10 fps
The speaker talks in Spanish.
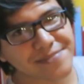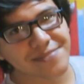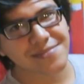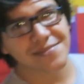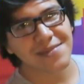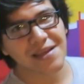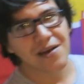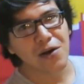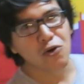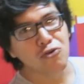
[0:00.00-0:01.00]
de la feria estos
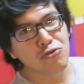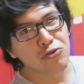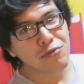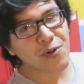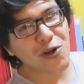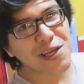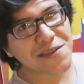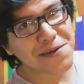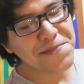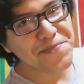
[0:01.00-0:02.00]
días? Un poco
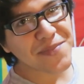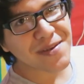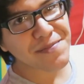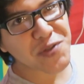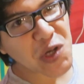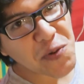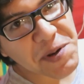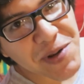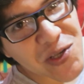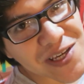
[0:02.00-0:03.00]
lenta. Son los
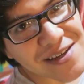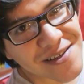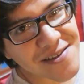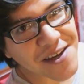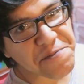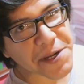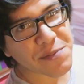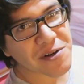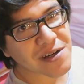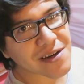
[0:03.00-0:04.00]
primeros días, así que
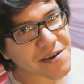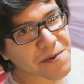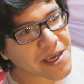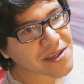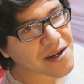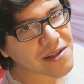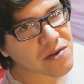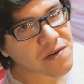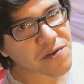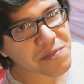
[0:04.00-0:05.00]
esperamos que vayan
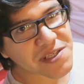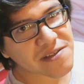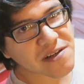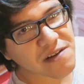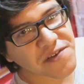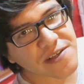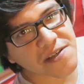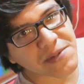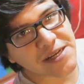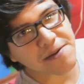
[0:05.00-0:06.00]
llegando conforme se acerca el fin de
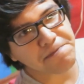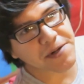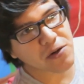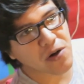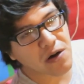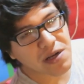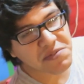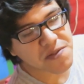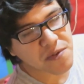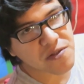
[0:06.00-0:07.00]
semana, pero ahora
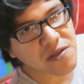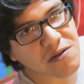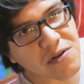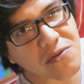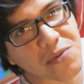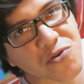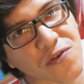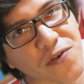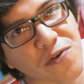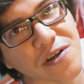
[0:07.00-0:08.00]
mismo sí, no hay,
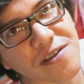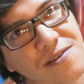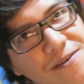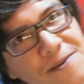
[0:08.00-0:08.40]
mucho flujo de gente.